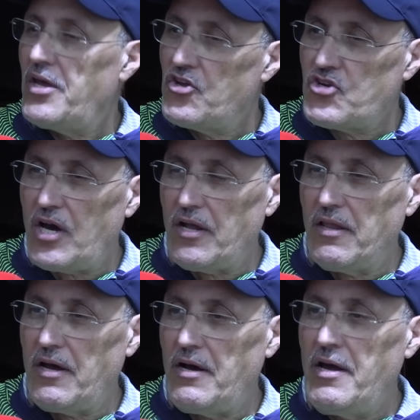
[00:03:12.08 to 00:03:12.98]
ان شاء
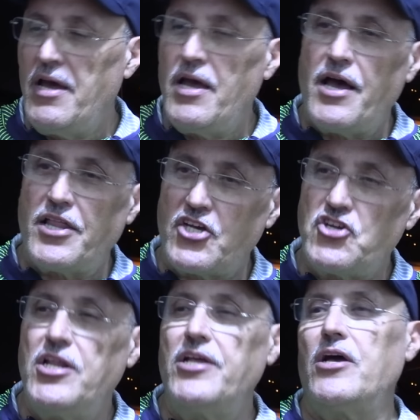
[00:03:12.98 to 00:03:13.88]
الله
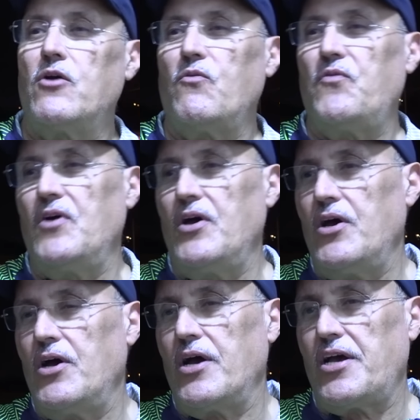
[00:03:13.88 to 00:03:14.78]
داكشي اللي داروا
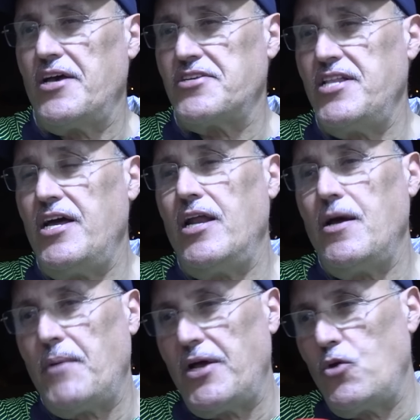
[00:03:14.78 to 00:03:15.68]
في كاس
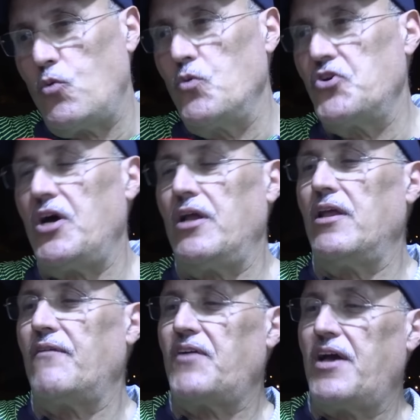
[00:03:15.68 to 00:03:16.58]
العالم غادي يكون ان شاء
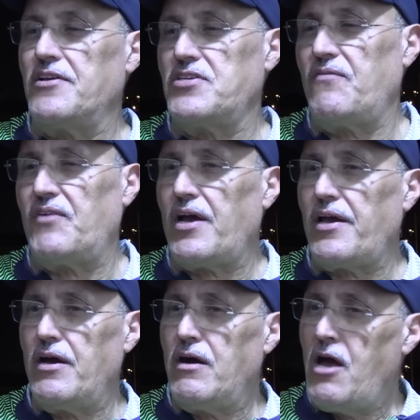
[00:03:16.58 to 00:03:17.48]
الله في كاس
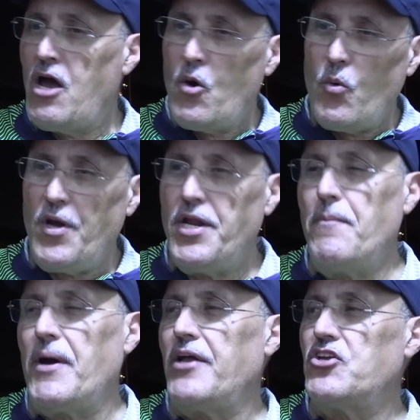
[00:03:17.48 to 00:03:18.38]
افريقيا وحنا
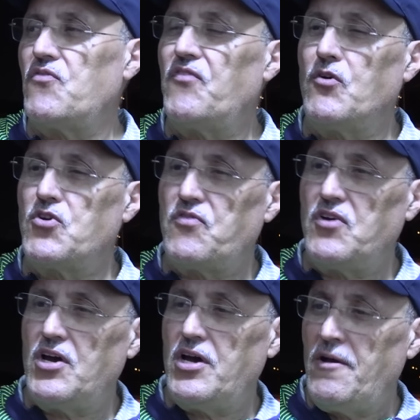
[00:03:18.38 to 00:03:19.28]
ما كنتشفاوش
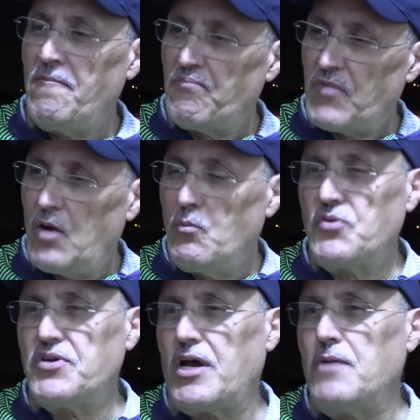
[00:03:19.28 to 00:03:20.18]
في
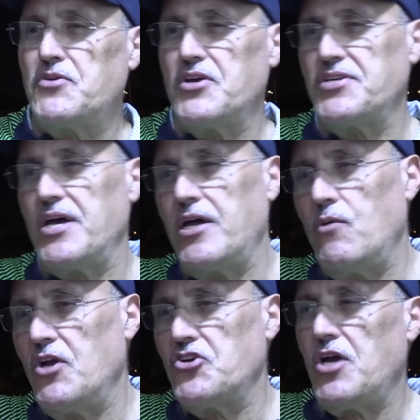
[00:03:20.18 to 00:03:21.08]
المنتخب
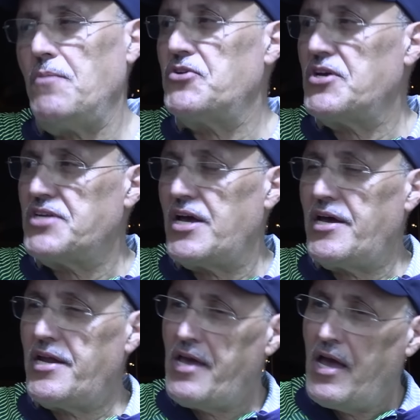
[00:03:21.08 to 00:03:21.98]
الجزائري ولا الشعب
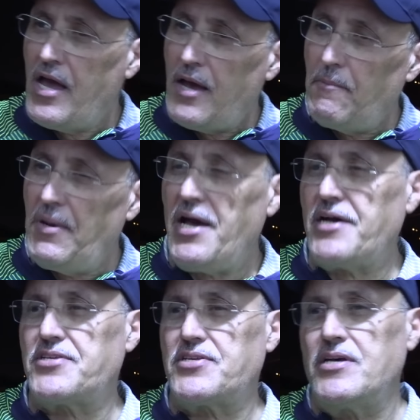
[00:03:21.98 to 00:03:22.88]
الجزائري
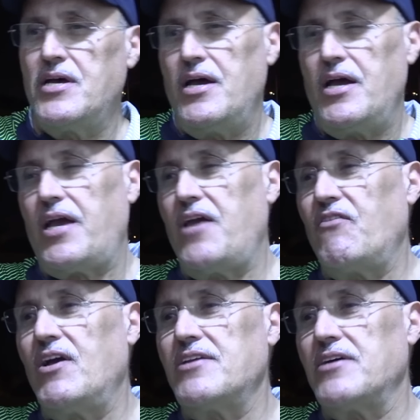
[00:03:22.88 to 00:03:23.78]
بالعكس
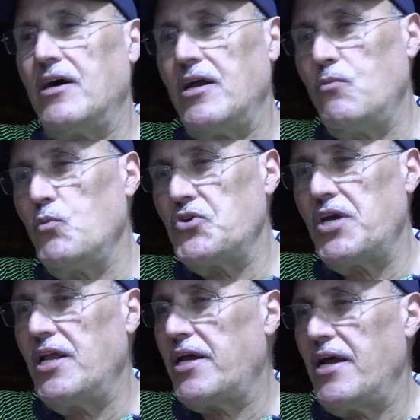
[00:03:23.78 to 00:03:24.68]
كيف قلتها
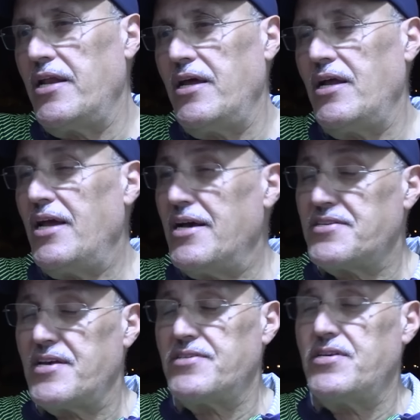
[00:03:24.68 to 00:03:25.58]
المشكل كان
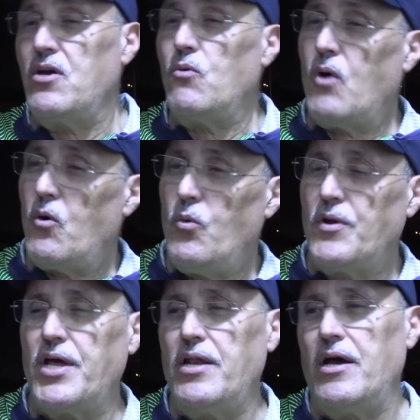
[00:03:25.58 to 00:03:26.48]
الاساسي
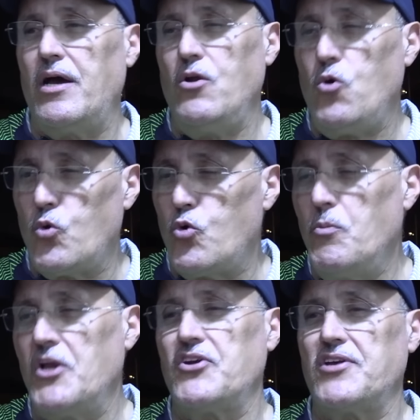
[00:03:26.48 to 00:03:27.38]
وهو ديال
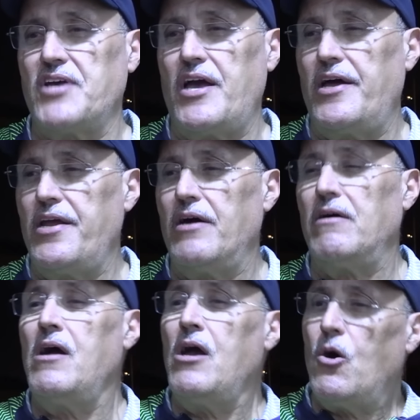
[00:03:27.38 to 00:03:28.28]
الحكومه الجزائريه
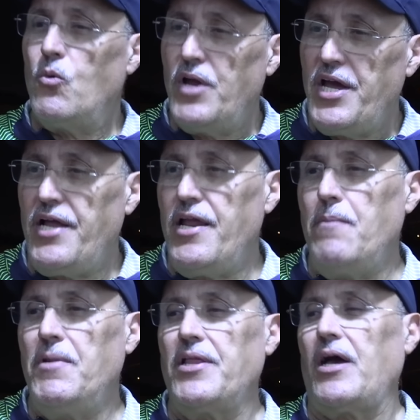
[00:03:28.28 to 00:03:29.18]

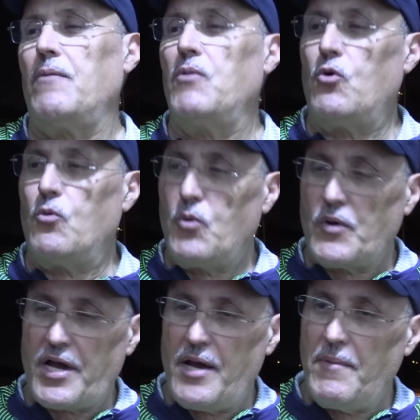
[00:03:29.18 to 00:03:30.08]
والاعلام اللي دخل
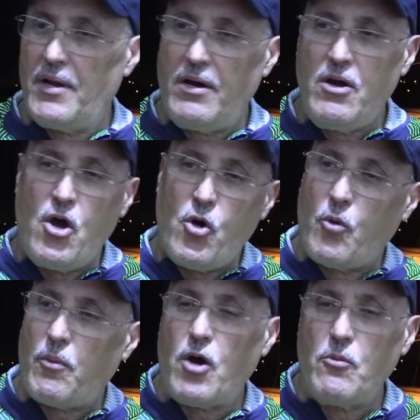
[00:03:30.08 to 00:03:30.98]
الامور كامله
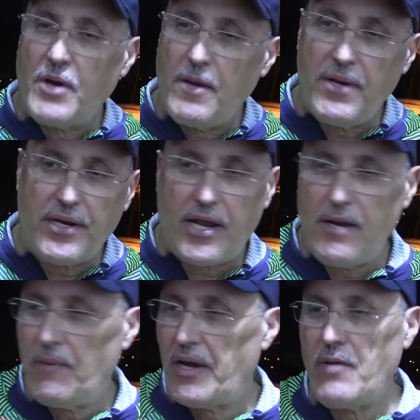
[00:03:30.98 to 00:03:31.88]
وبقاو مقابلين غير
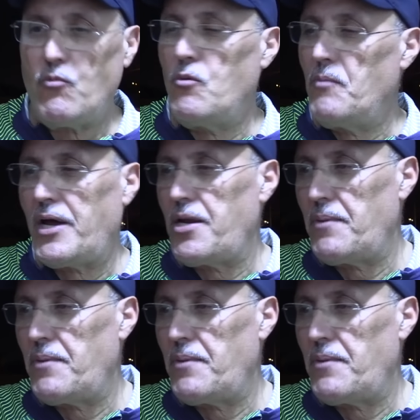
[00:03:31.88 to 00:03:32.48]
المغرب والمغرب